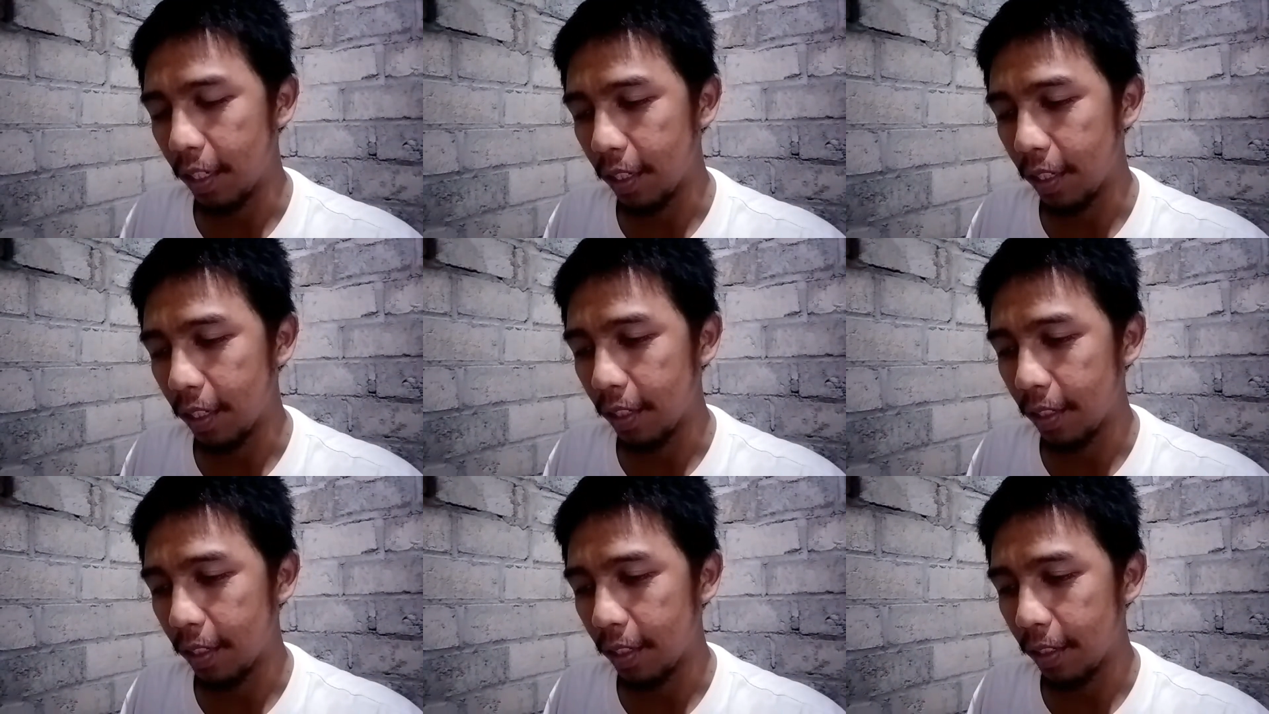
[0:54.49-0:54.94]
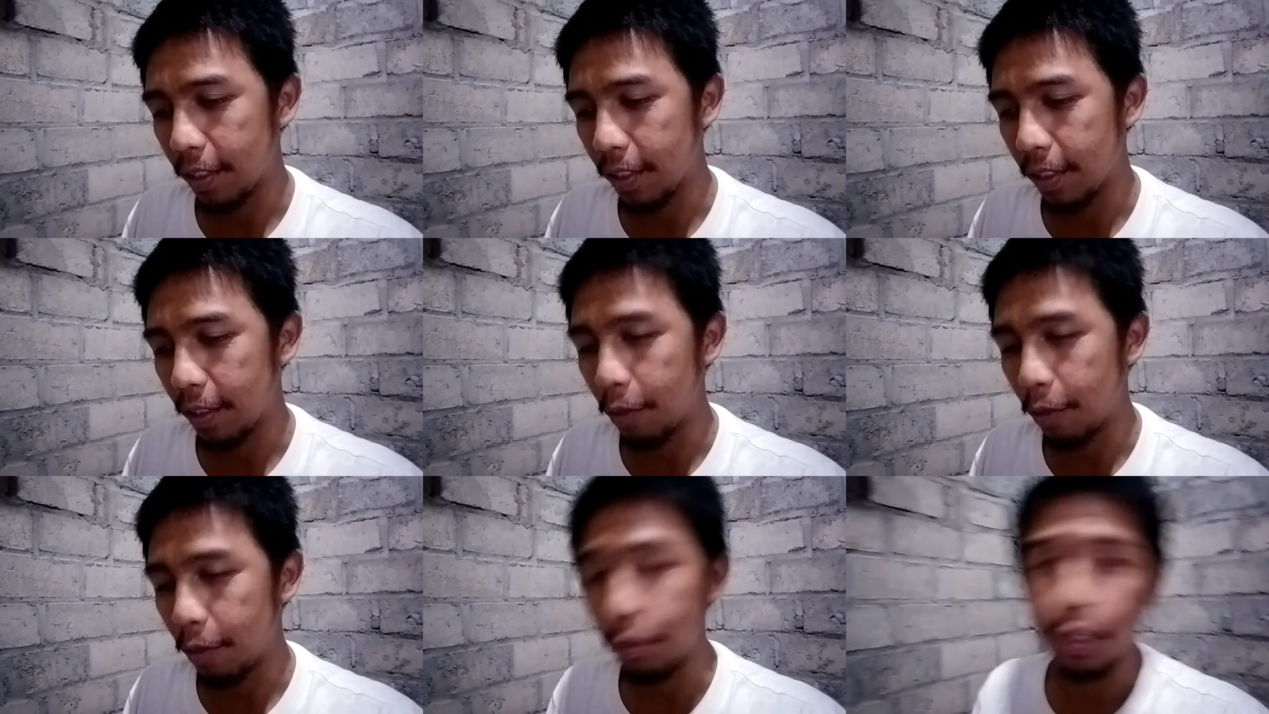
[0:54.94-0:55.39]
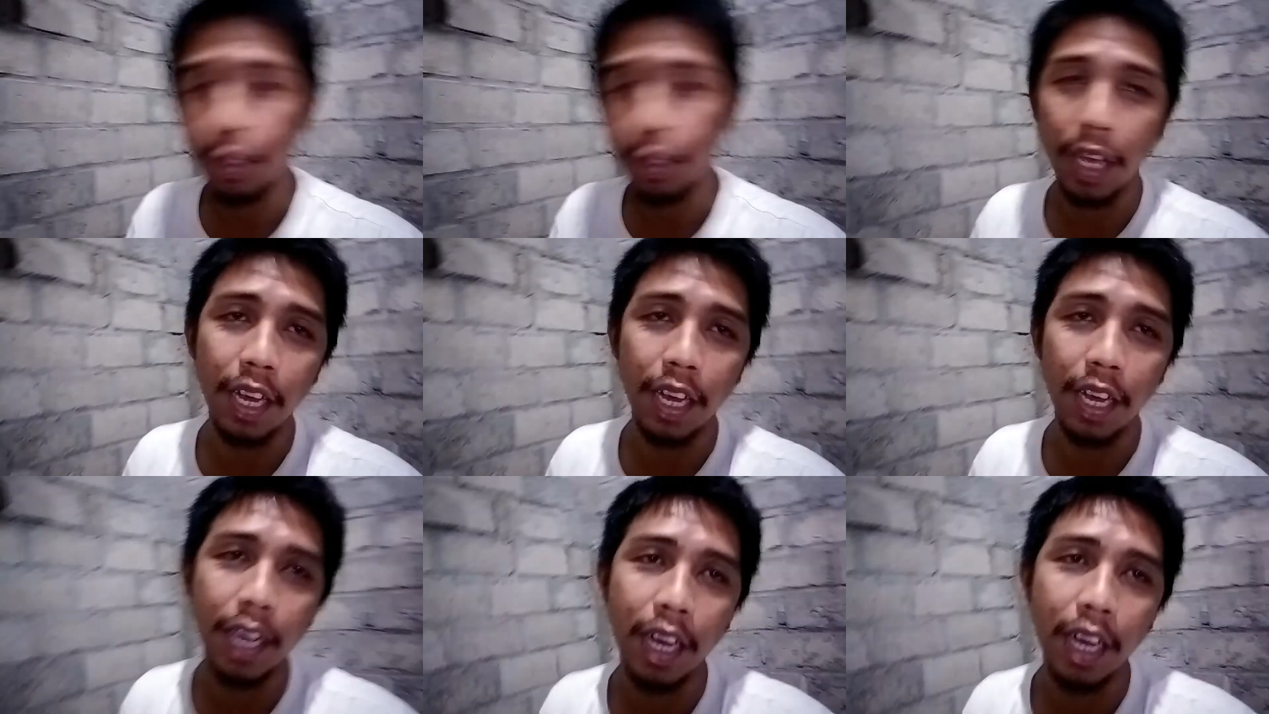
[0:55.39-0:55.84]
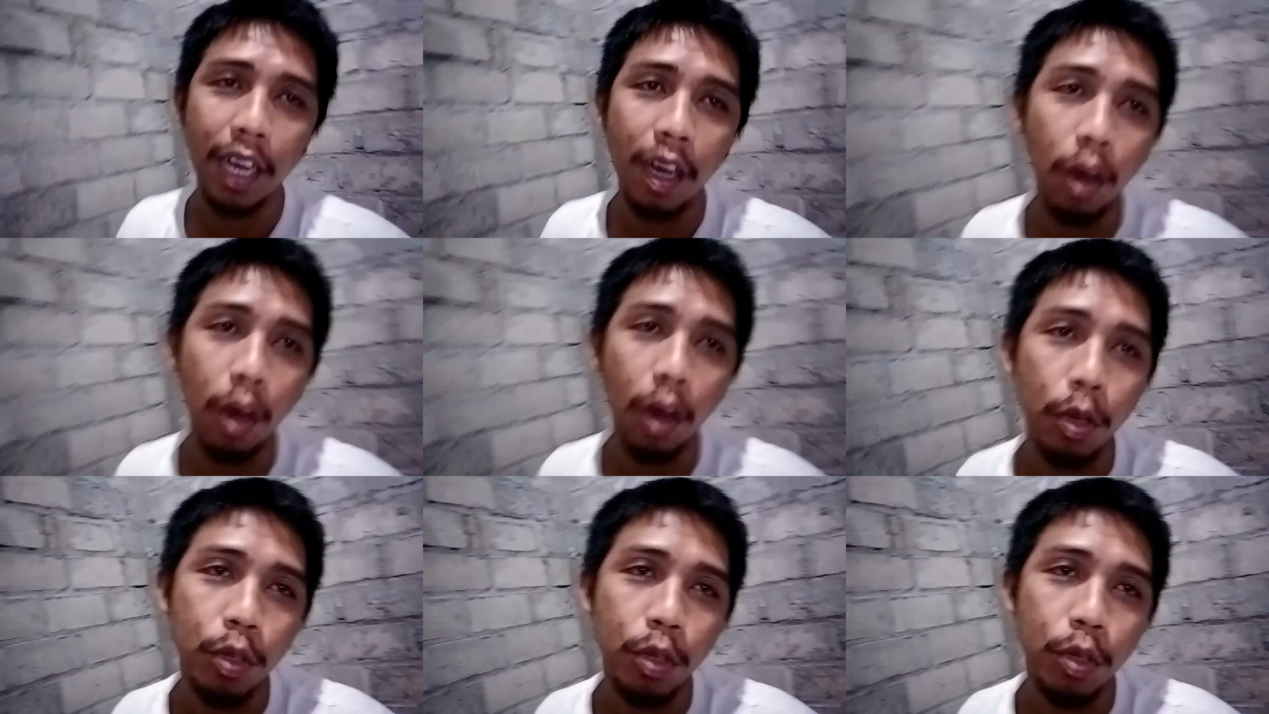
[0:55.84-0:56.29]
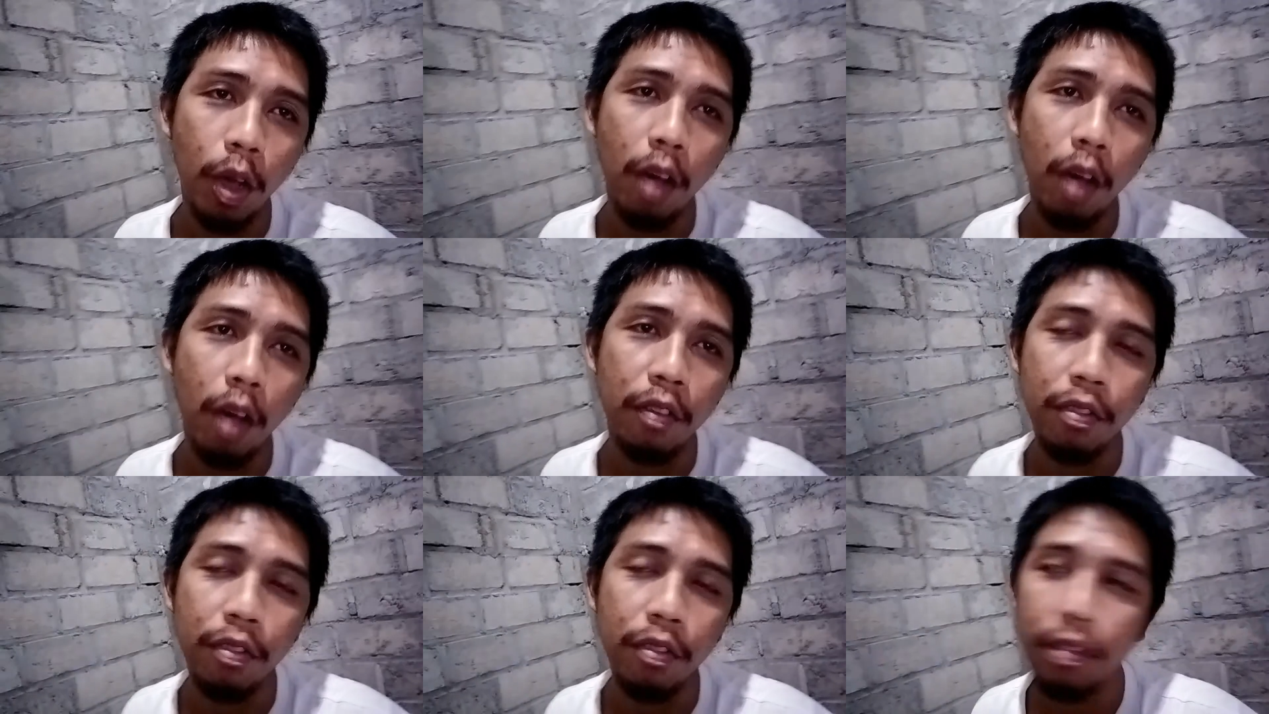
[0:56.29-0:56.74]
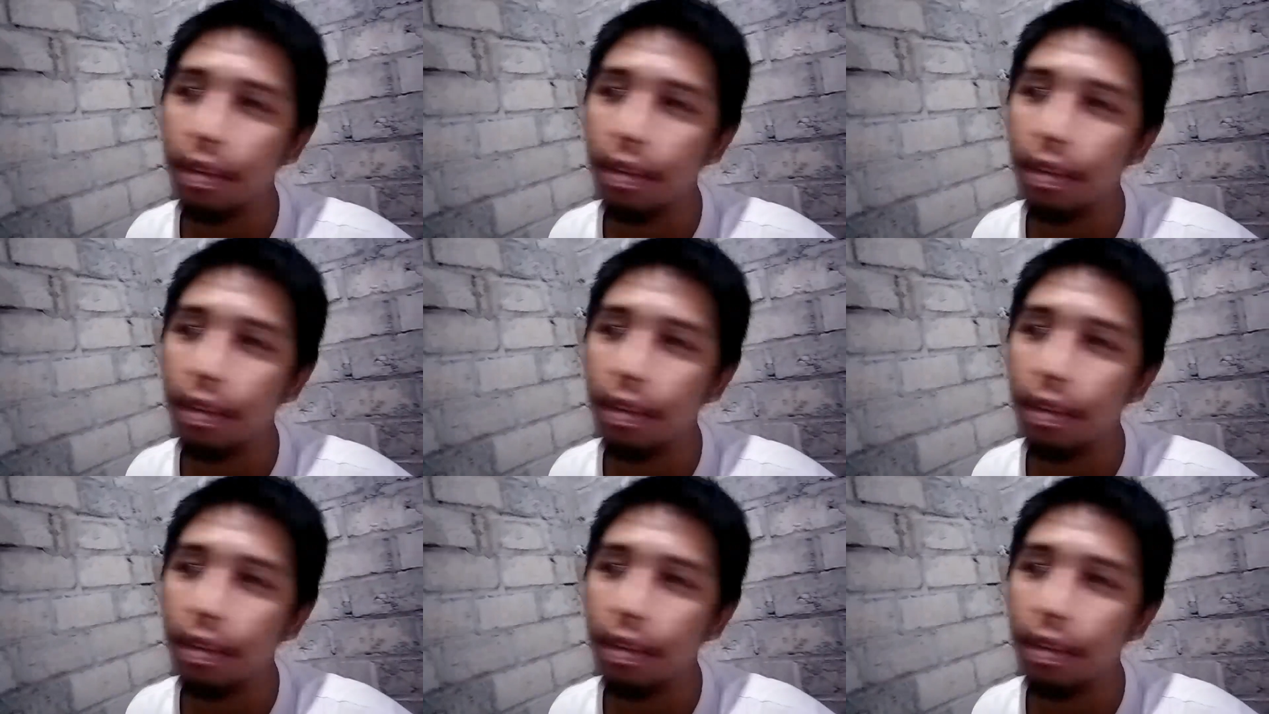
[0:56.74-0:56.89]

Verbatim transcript: uh, usaha House of